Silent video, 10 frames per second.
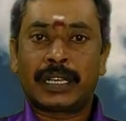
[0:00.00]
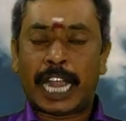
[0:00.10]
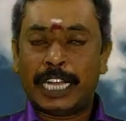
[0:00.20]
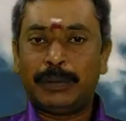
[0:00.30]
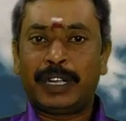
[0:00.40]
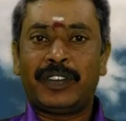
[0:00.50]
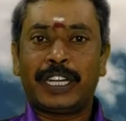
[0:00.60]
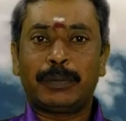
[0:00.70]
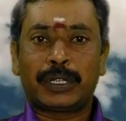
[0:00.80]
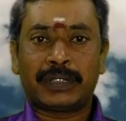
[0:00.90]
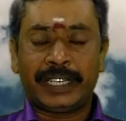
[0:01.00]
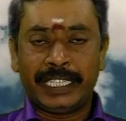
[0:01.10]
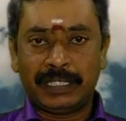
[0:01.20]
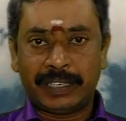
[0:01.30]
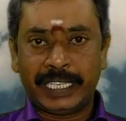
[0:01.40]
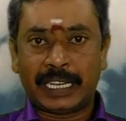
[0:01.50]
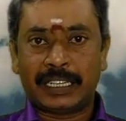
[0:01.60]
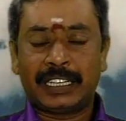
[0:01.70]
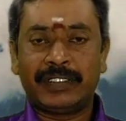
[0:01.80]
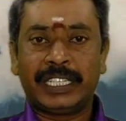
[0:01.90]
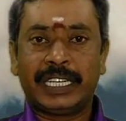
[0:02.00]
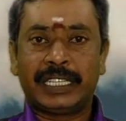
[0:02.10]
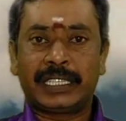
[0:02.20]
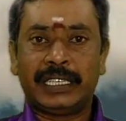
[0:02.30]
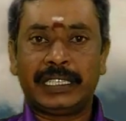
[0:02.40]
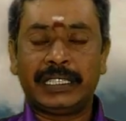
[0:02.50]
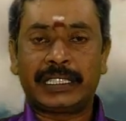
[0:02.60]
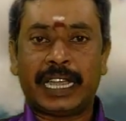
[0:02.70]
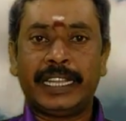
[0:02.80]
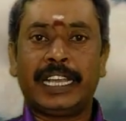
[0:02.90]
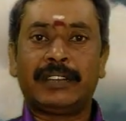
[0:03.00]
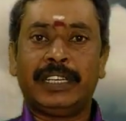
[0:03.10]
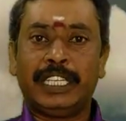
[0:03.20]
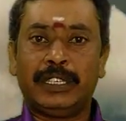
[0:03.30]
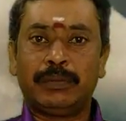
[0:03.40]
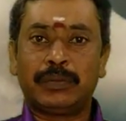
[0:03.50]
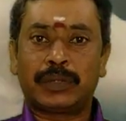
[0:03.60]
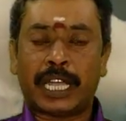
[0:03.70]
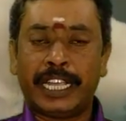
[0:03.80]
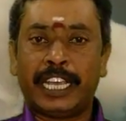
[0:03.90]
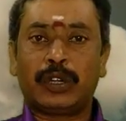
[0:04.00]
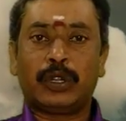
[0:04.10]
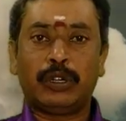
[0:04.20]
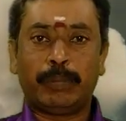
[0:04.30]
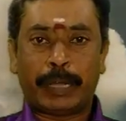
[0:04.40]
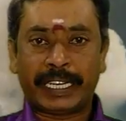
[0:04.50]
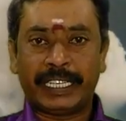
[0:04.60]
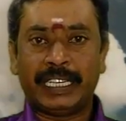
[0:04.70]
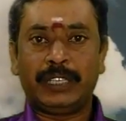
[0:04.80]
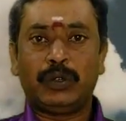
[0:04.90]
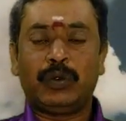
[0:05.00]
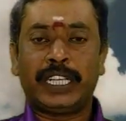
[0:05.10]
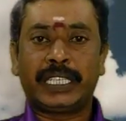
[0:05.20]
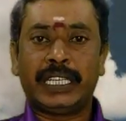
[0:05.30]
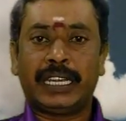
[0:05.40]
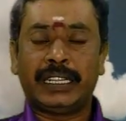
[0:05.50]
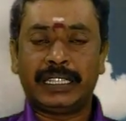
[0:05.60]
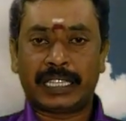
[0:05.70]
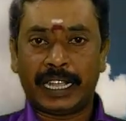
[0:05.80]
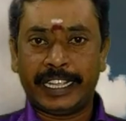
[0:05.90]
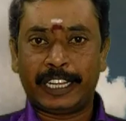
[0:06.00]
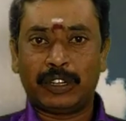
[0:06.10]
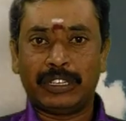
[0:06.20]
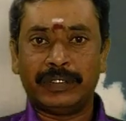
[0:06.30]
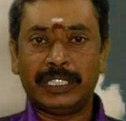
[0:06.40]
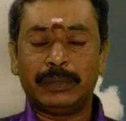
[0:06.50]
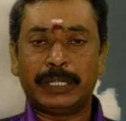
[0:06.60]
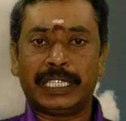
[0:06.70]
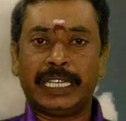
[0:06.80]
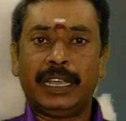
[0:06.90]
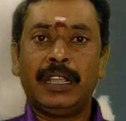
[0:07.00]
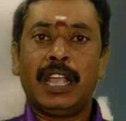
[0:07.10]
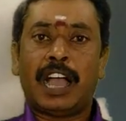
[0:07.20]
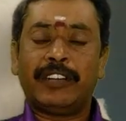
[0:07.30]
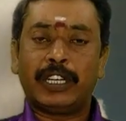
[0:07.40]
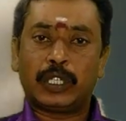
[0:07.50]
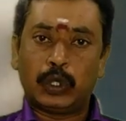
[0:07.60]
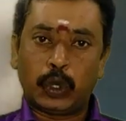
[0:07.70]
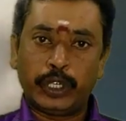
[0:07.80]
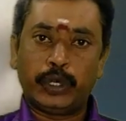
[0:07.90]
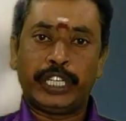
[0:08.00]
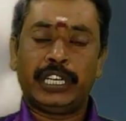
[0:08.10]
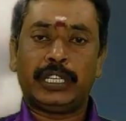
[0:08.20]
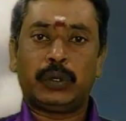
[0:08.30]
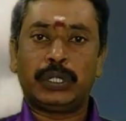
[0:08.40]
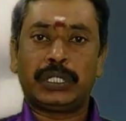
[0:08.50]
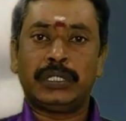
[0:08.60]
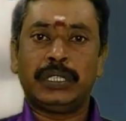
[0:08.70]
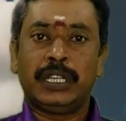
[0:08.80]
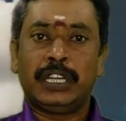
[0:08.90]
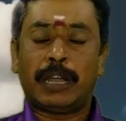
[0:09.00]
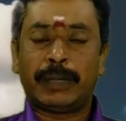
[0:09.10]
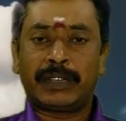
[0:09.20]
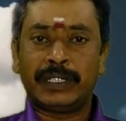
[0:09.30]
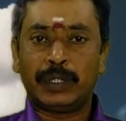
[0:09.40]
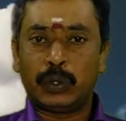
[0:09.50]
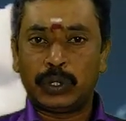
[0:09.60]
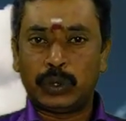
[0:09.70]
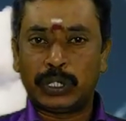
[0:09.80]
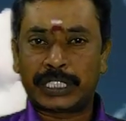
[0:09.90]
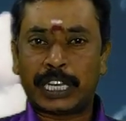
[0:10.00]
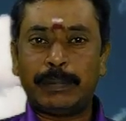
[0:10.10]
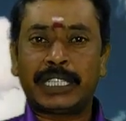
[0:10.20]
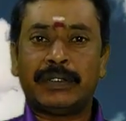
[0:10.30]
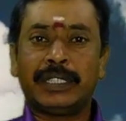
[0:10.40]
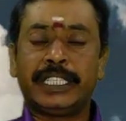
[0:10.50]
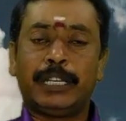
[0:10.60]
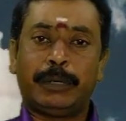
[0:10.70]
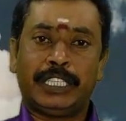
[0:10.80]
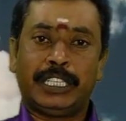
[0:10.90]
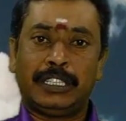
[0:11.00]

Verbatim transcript: ராகு பகவானை பொறுத்தவரை இதுவரை நான்காவது இடத்திலிருந்து தாயார் வழியிலும் தாயாருடனும் பகைகளை உருவாக்கி அல்லது தாயாருடன் வந்து பார்த்திங்கன்னா அவங்களுக்கு நோய் நொடிகளை கொடுத்து நமக்கு வந்து ஒரு ஒரு சிரமத்தை வந்து ஏற்படுத்தி